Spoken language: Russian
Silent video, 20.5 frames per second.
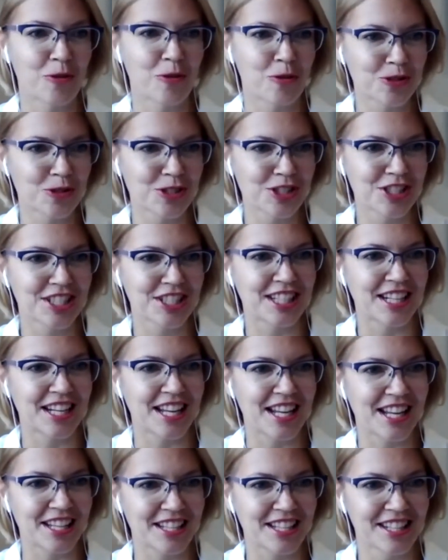Это
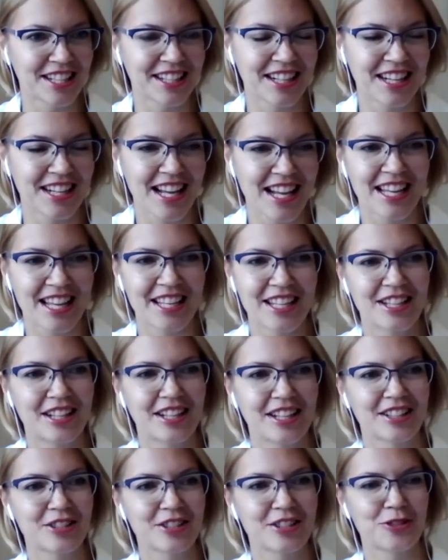коуч, тренер
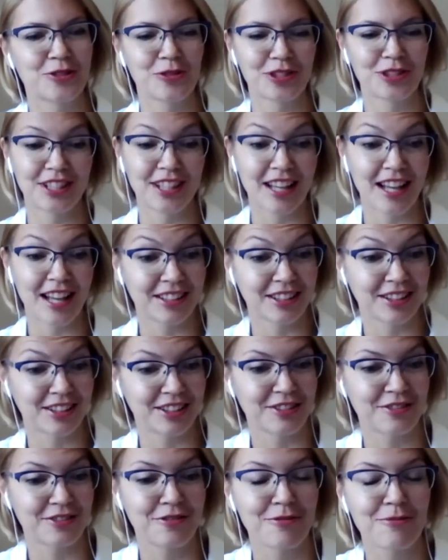и
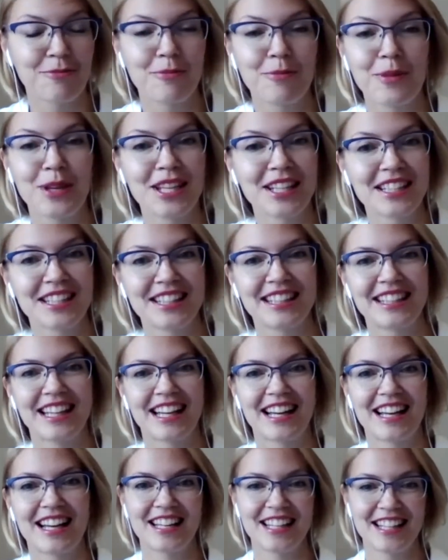консультант в
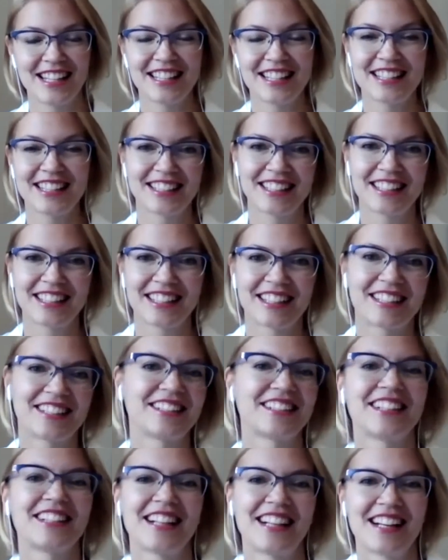Мента
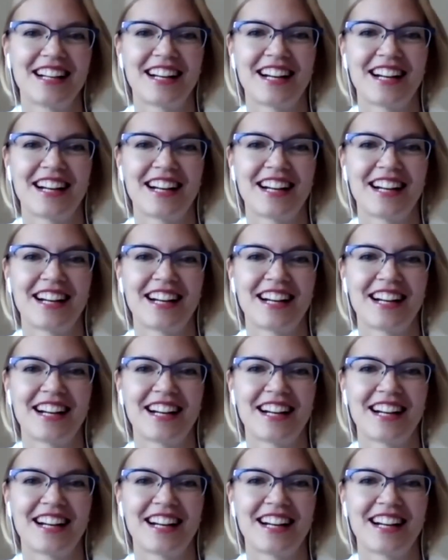Интеграл